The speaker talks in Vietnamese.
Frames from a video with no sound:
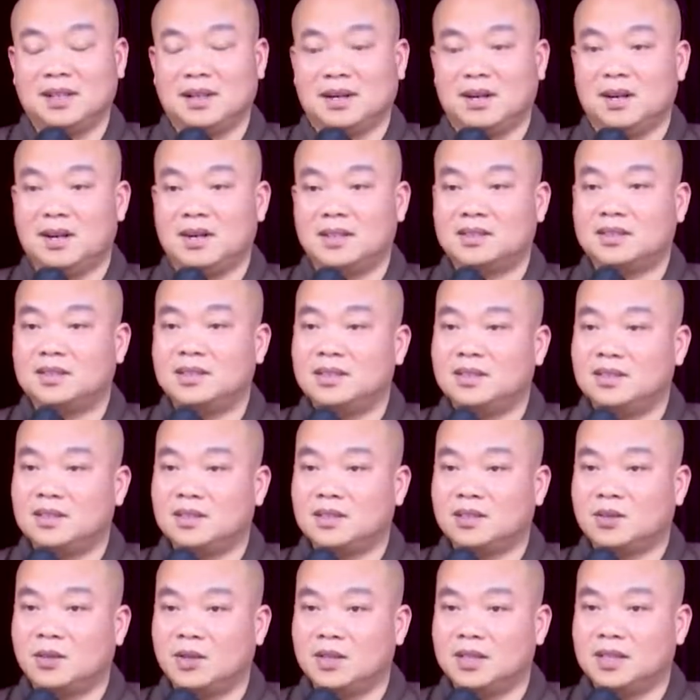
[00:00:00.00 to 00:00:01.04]
Họ sinh
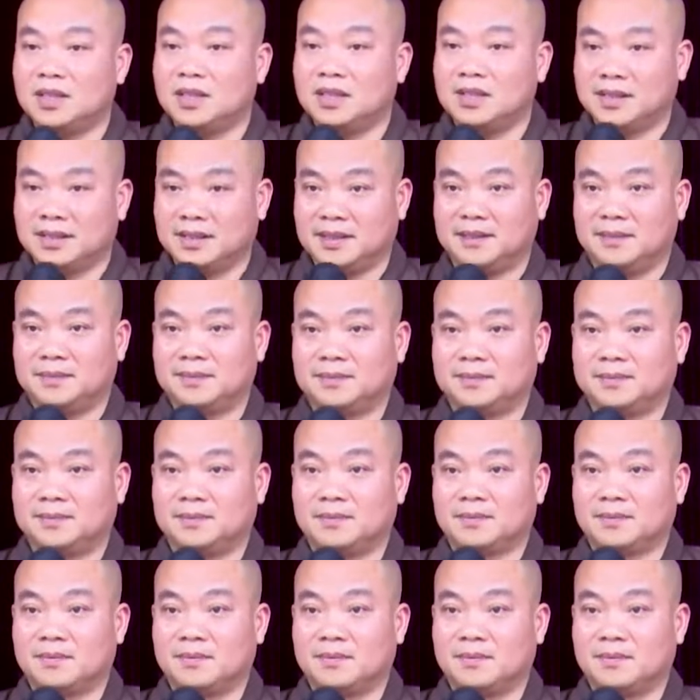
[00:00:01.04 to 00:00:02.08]
lên cõi trời,
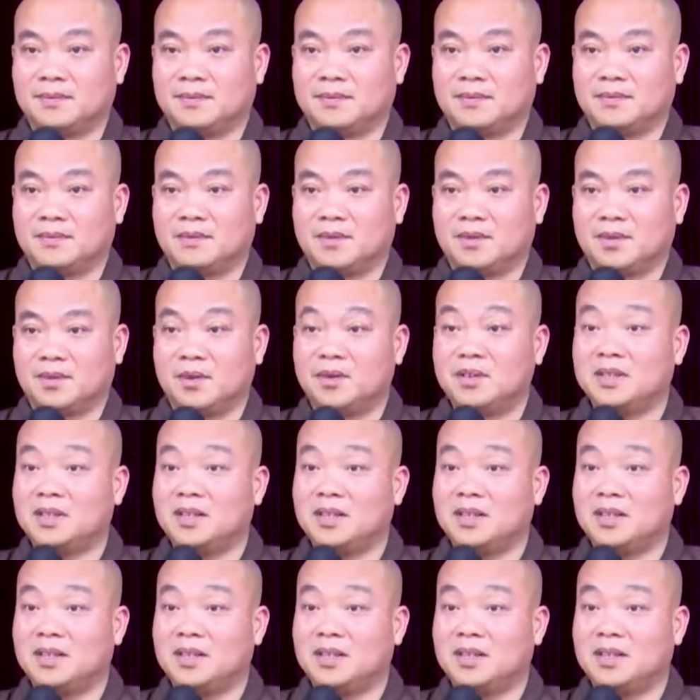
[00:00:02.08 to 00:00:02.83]
cõi